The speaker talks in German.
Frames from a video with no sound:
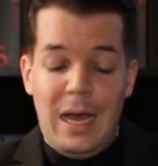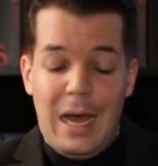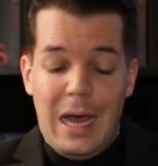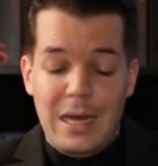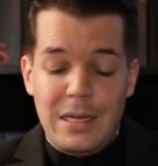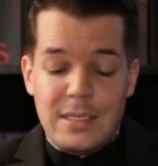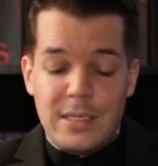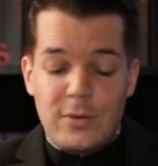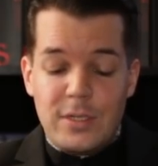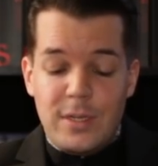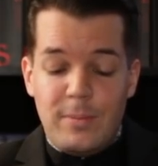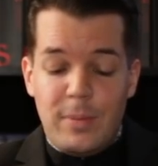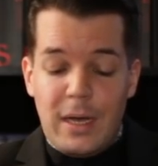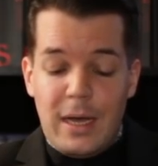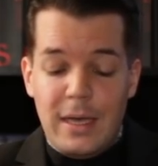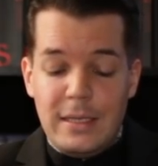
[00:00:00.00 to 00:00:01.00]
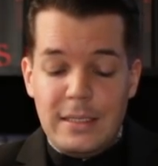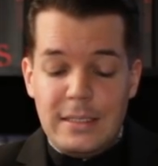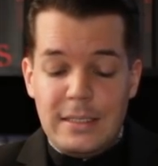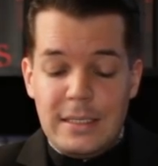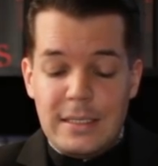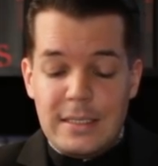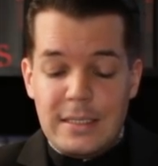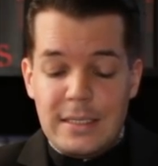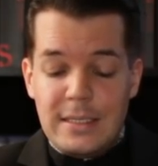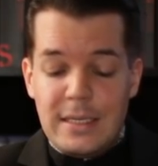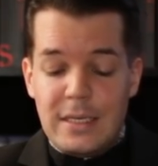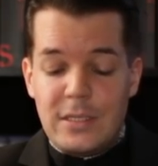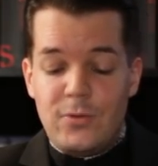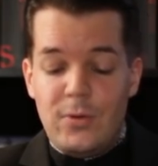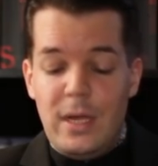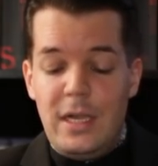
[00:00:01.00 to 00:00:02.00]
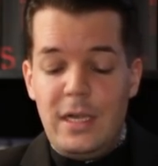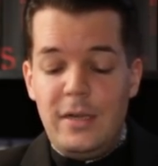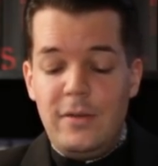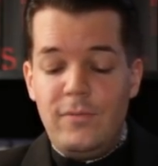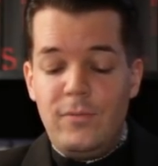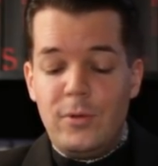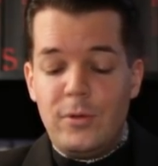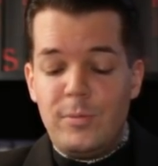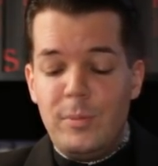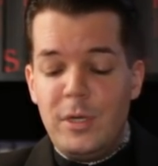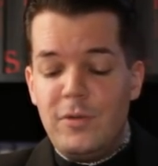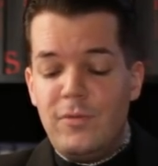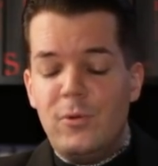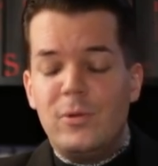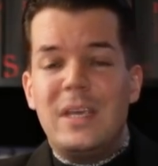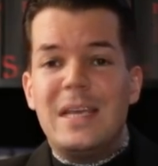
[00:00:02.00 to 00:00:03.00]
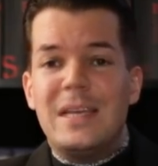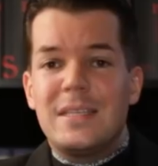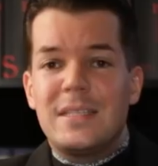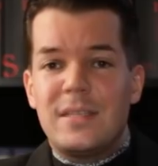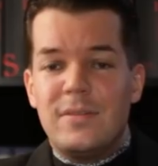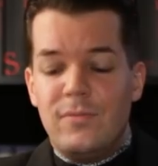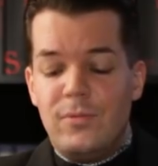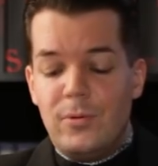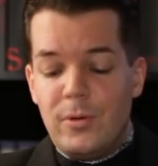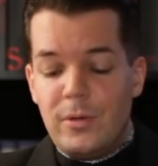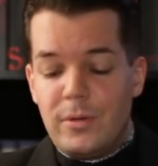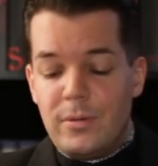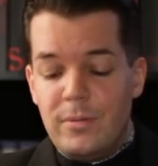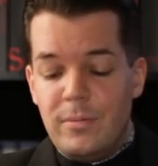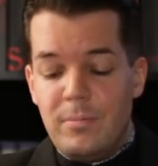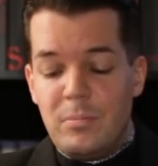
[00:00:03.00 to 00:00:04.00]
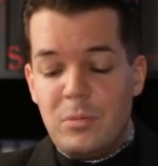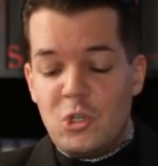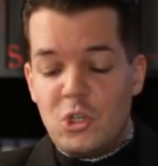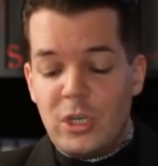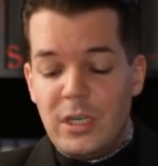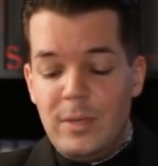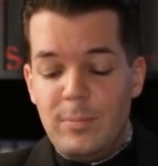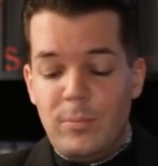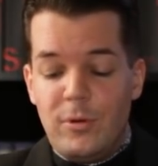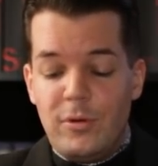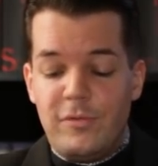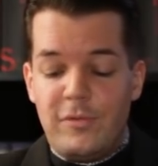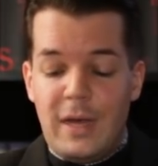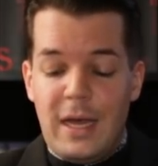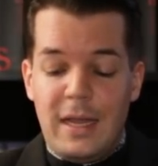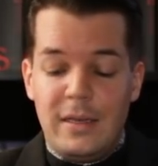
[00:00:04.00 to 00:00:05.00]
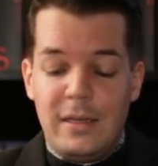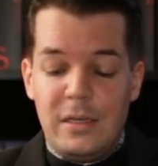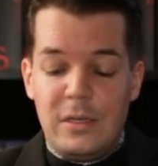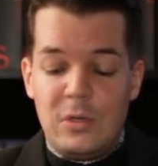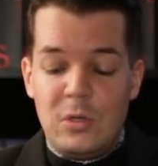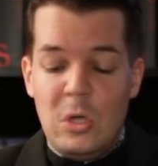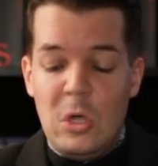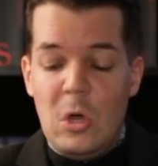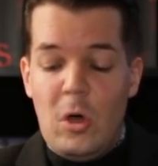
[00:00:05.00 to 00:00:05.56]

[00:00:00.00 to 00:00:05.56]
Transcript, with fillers: Alles aus dem Bereich des Sexuellen wird mit vulgärsten Worten beschrieben und verhandelt.